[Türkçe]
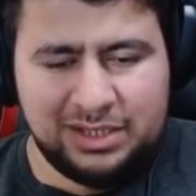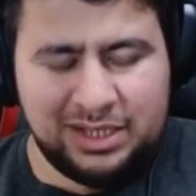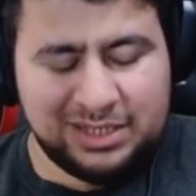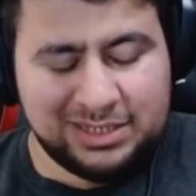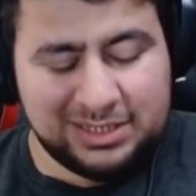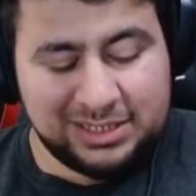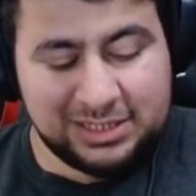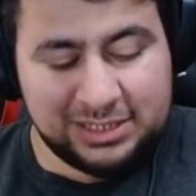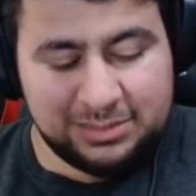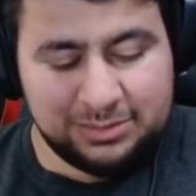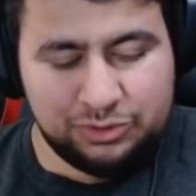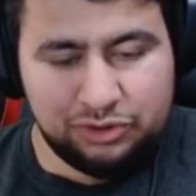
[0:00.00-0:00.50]

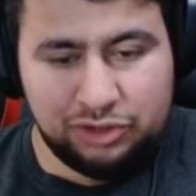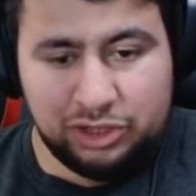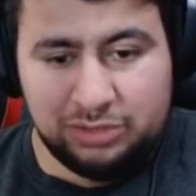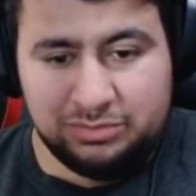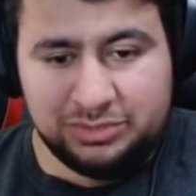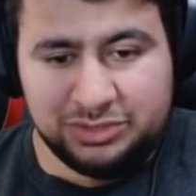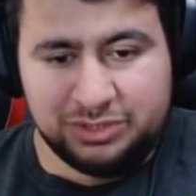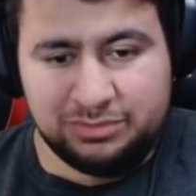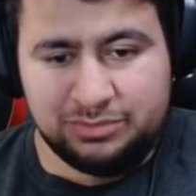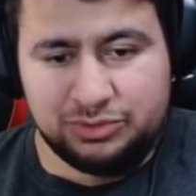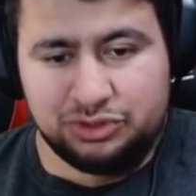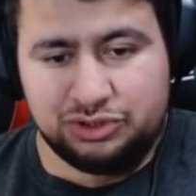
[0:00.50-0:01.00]
Neyse isim
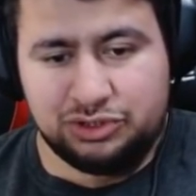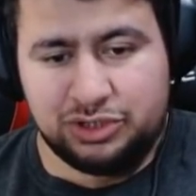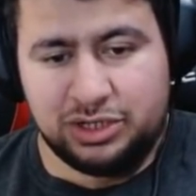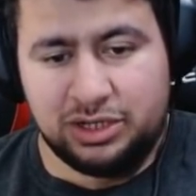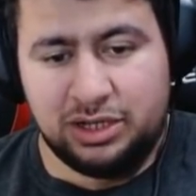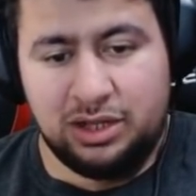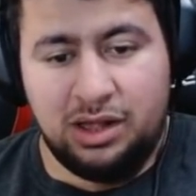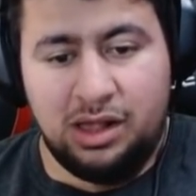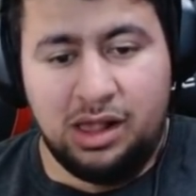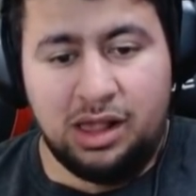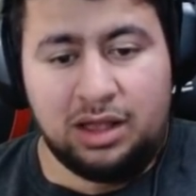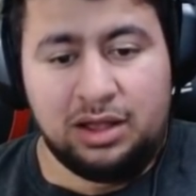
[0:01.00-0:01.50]
söylemeyeceğim bir süre.
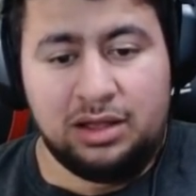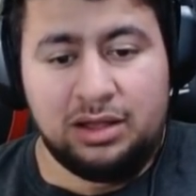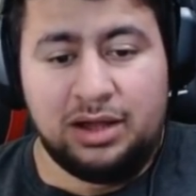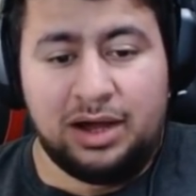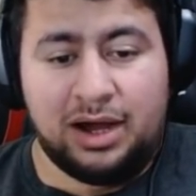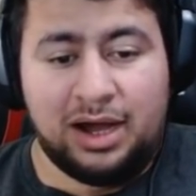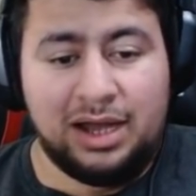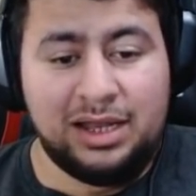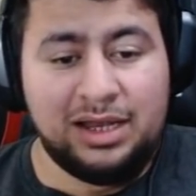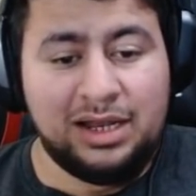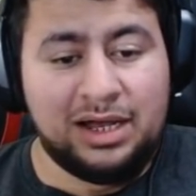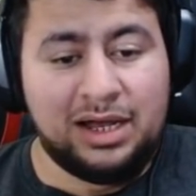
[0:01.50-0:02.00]

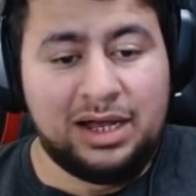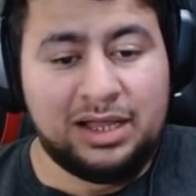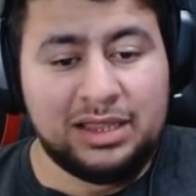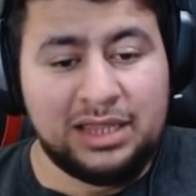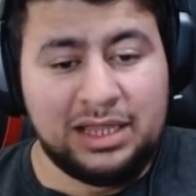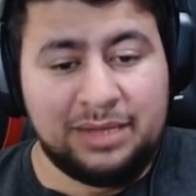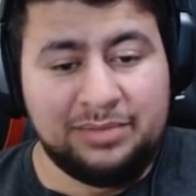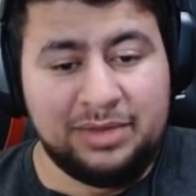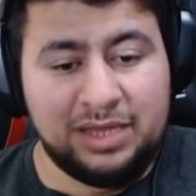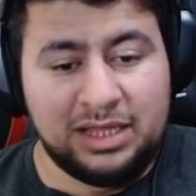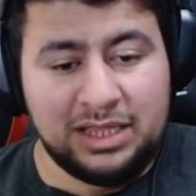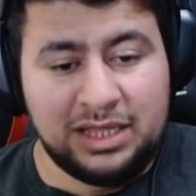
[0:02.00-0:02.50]
Hala
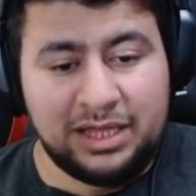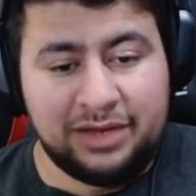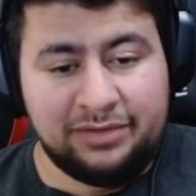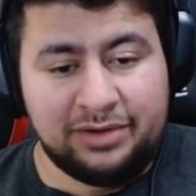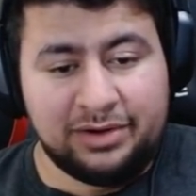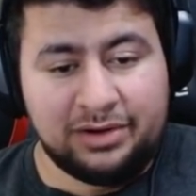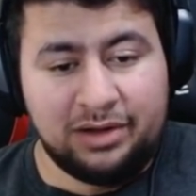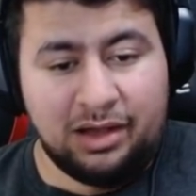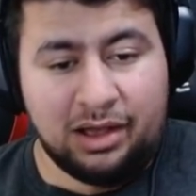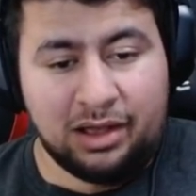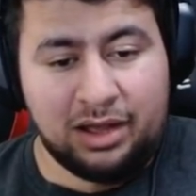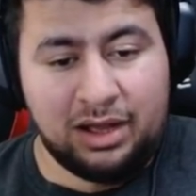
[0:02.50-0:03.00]
anlamayanlar
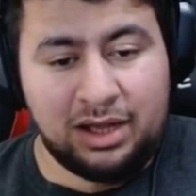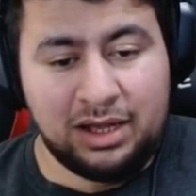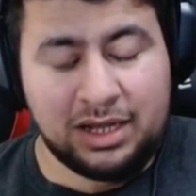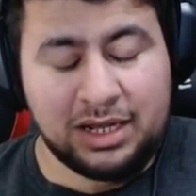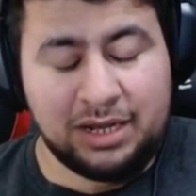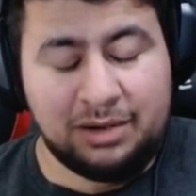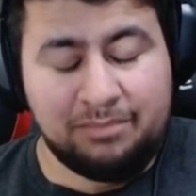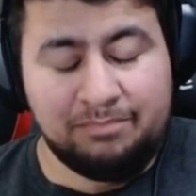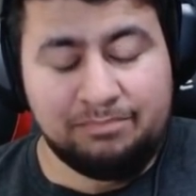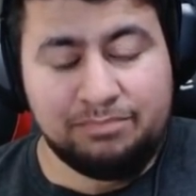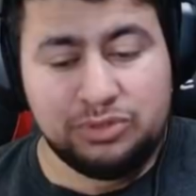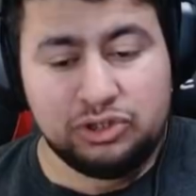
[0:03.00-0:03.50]
var.
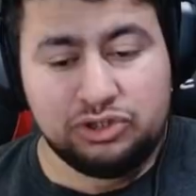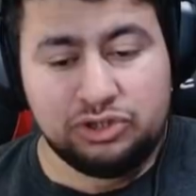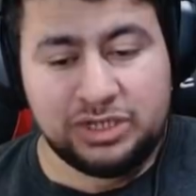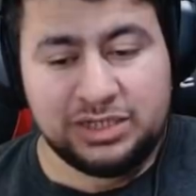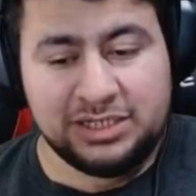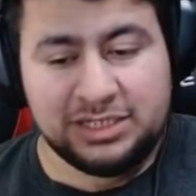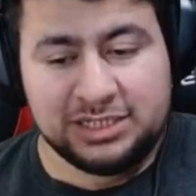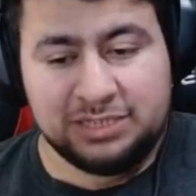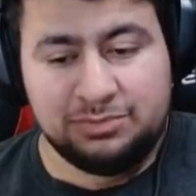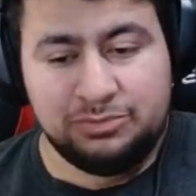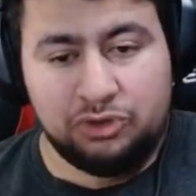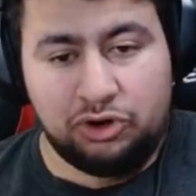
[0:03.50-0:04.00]
Kankam bir sürü
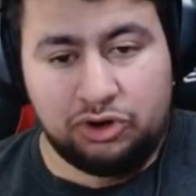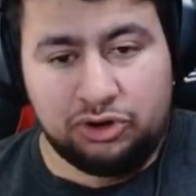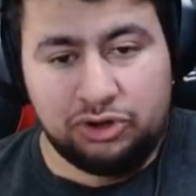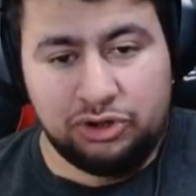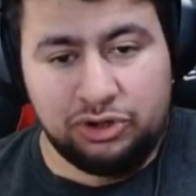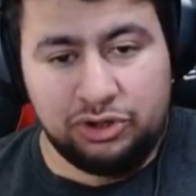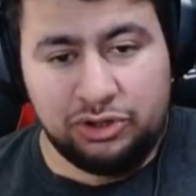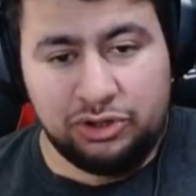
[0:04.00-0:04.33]
isim yok.